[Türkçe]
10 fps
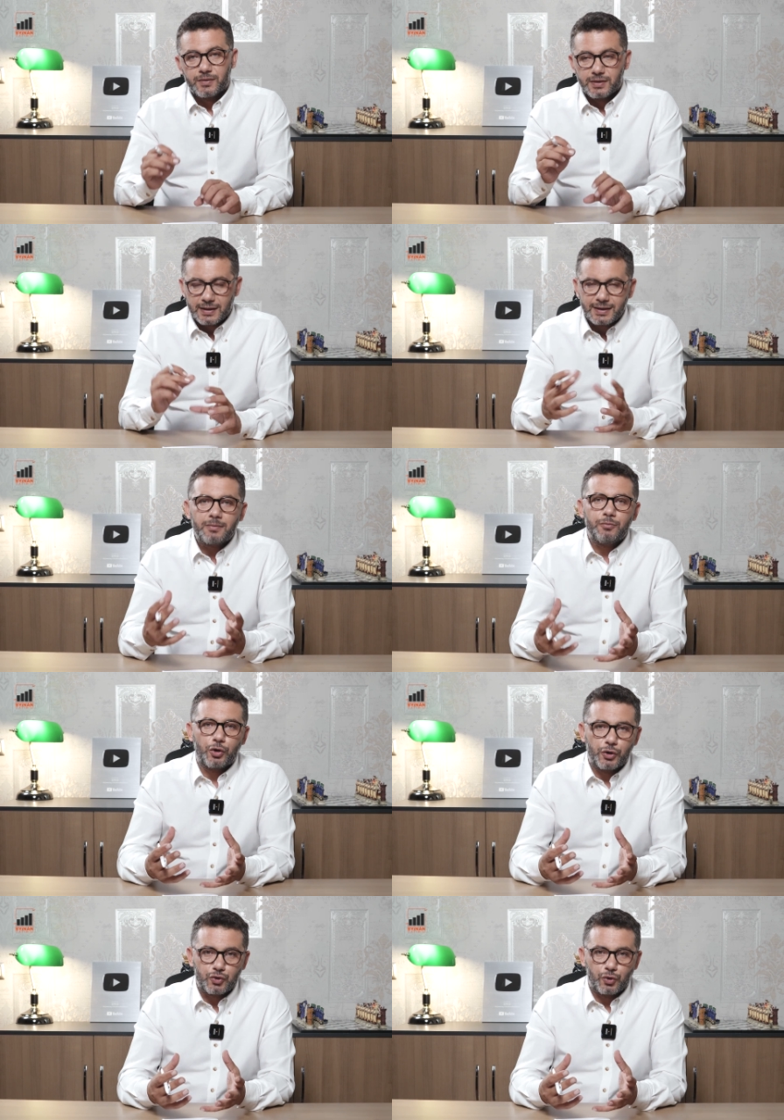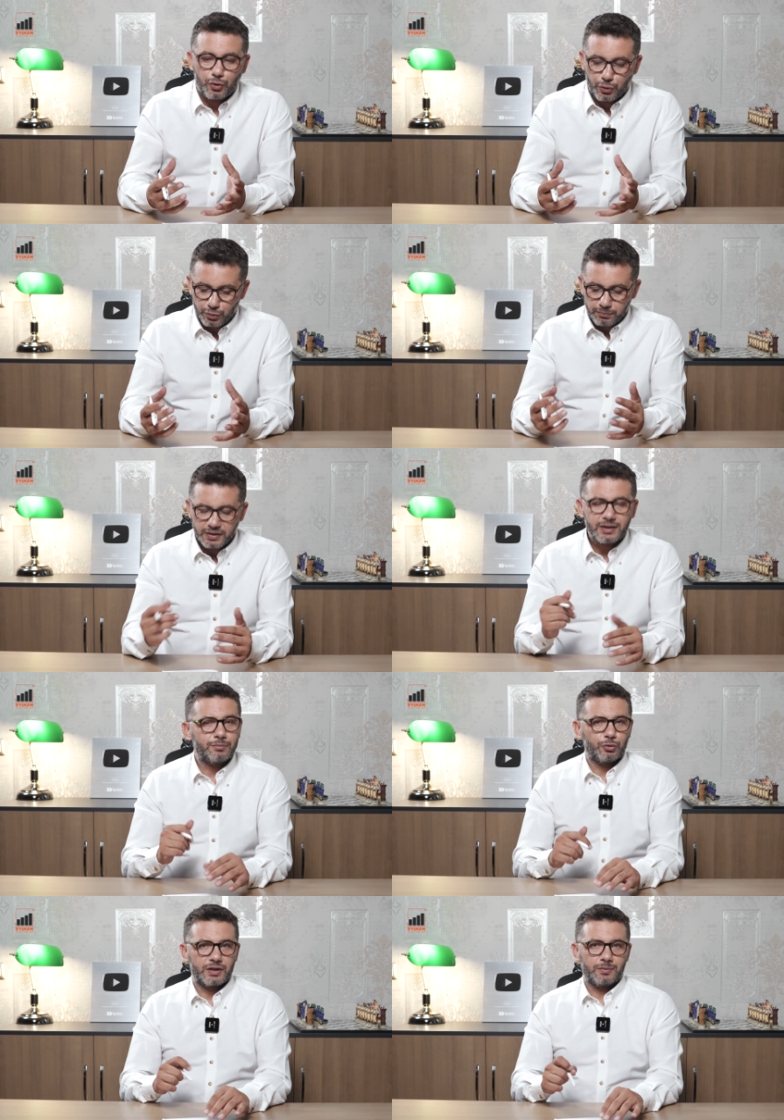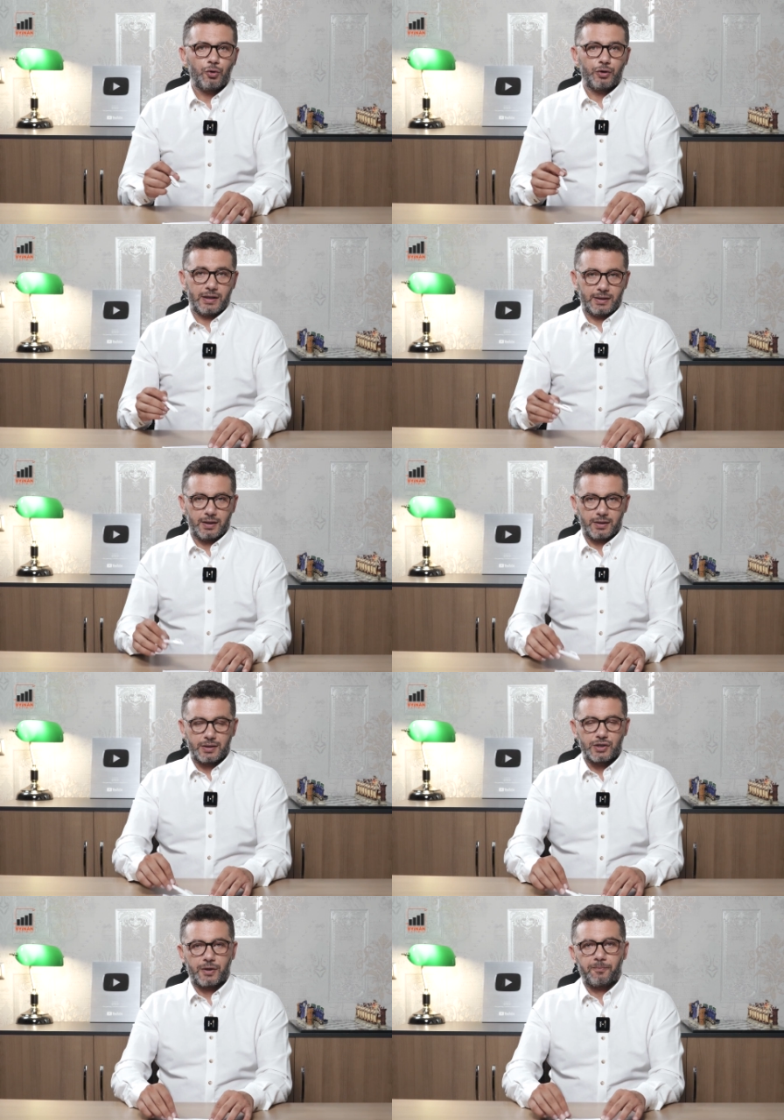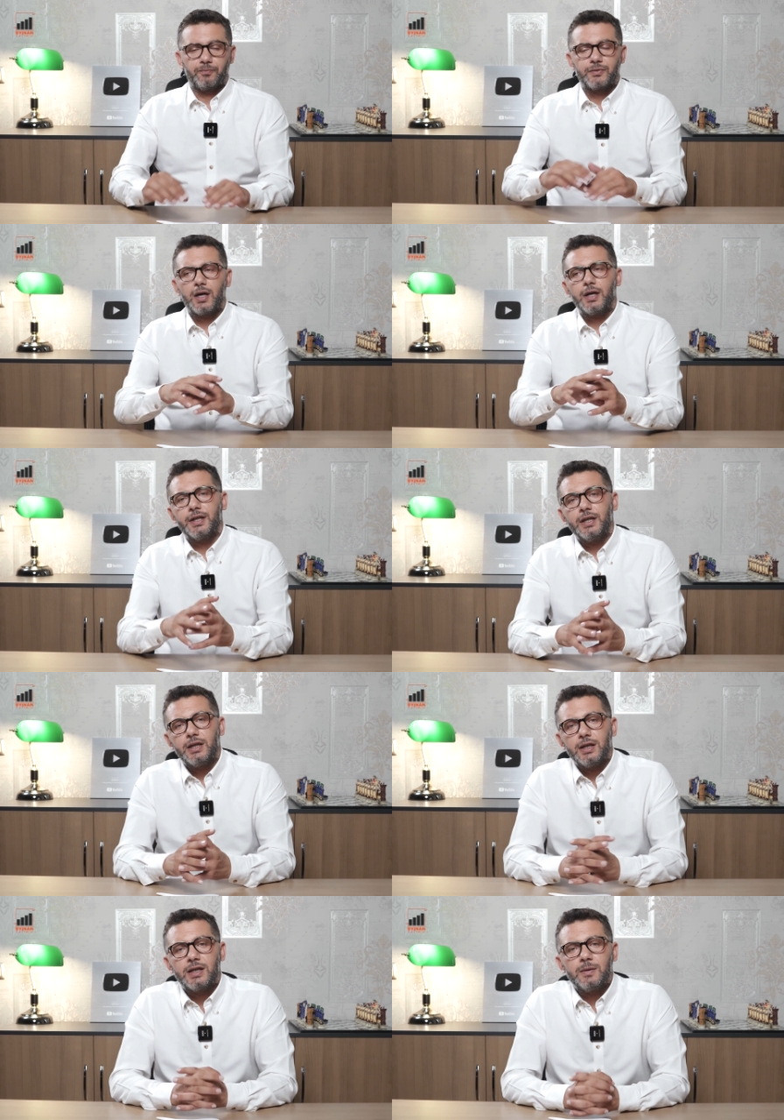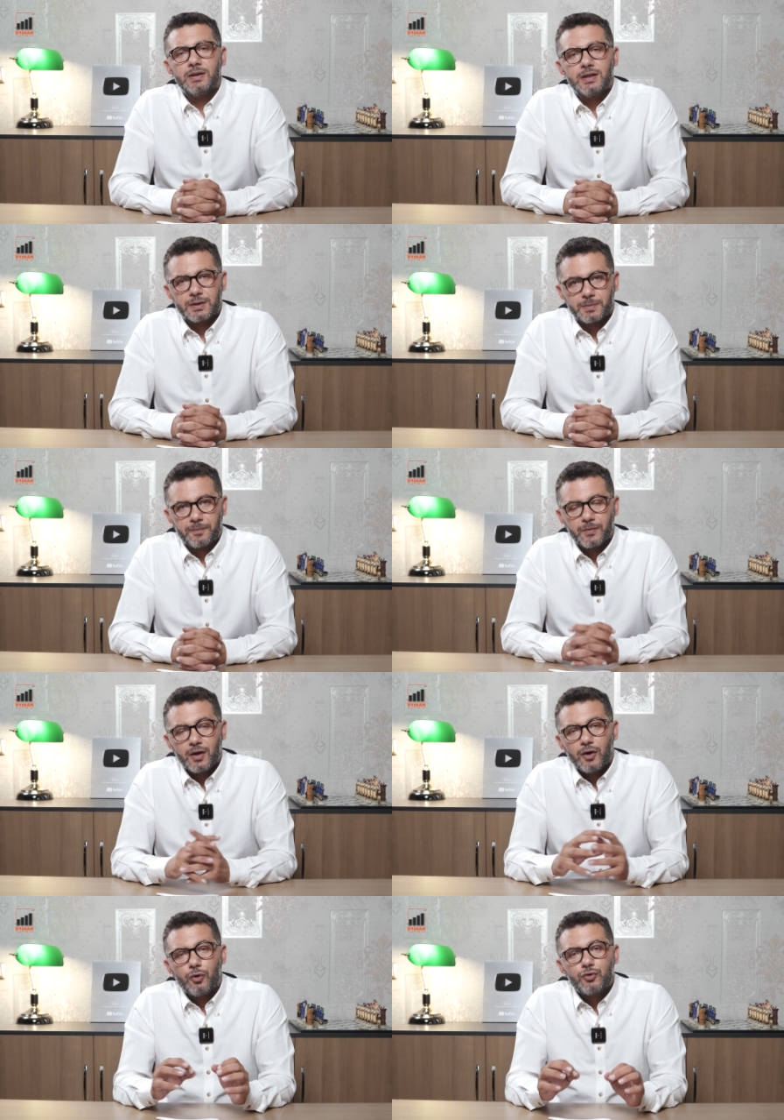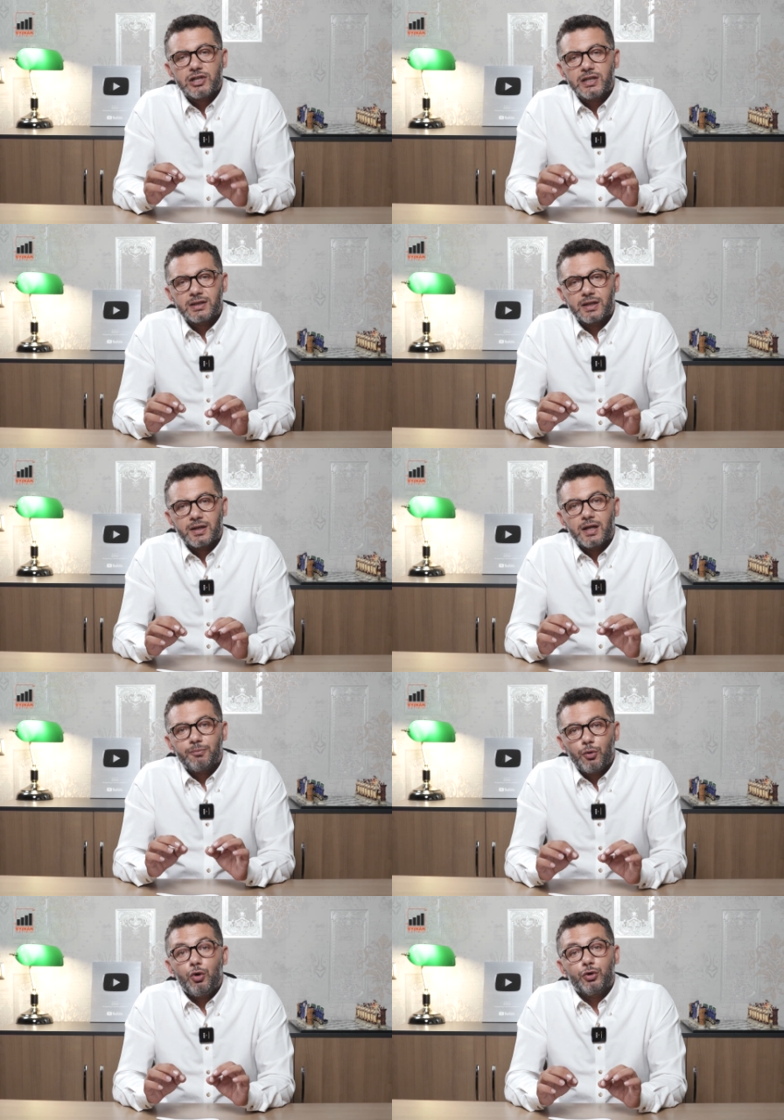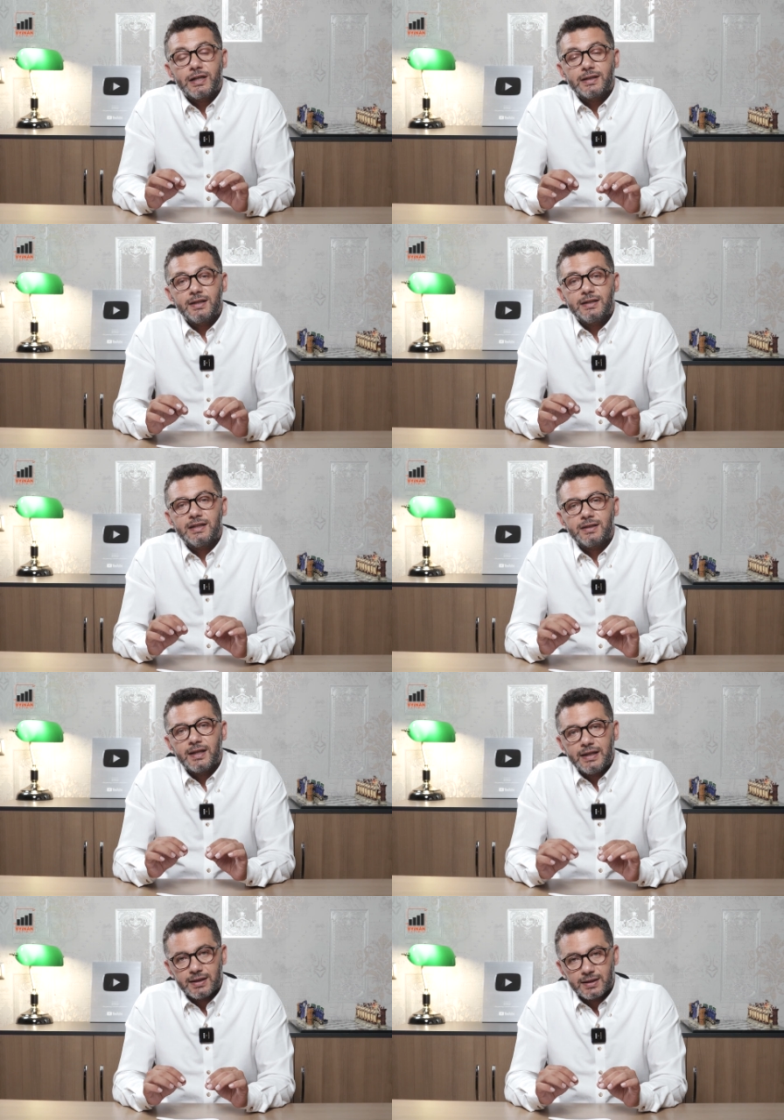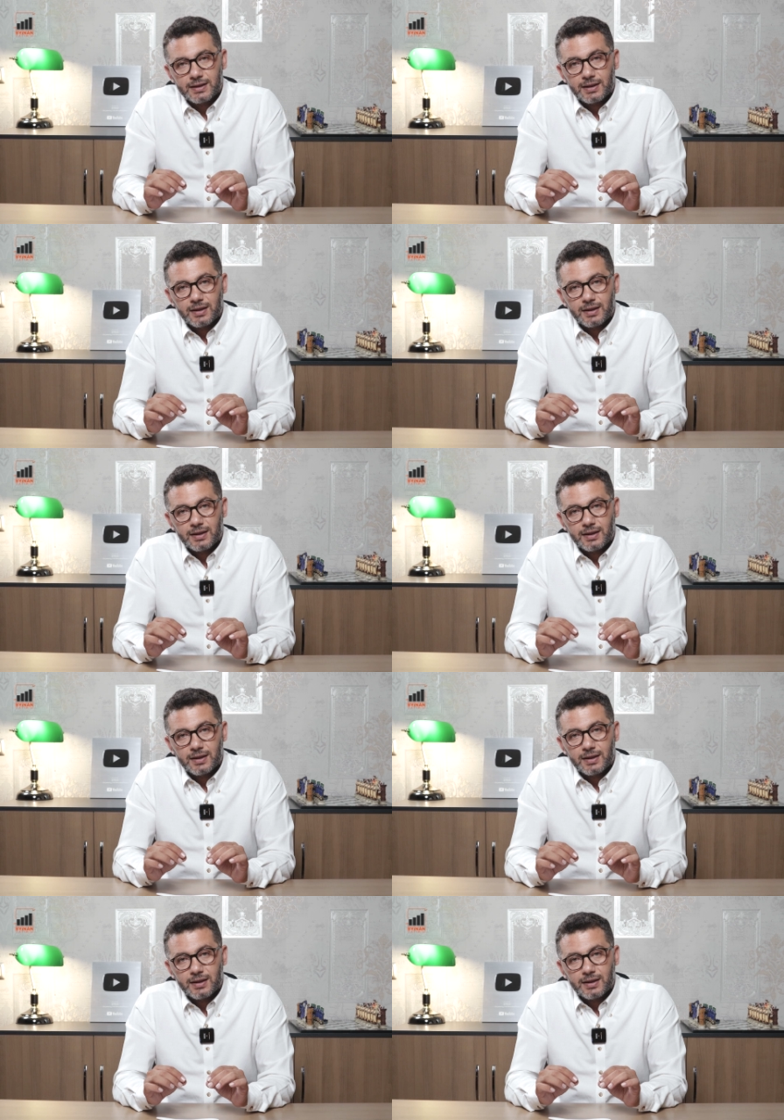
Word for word: Neden böyle söylüyorum? Bakın bunu şimdi örnekle anlatacağım. Tarih 2020. Öncelikle bu örnekleri dinleyin.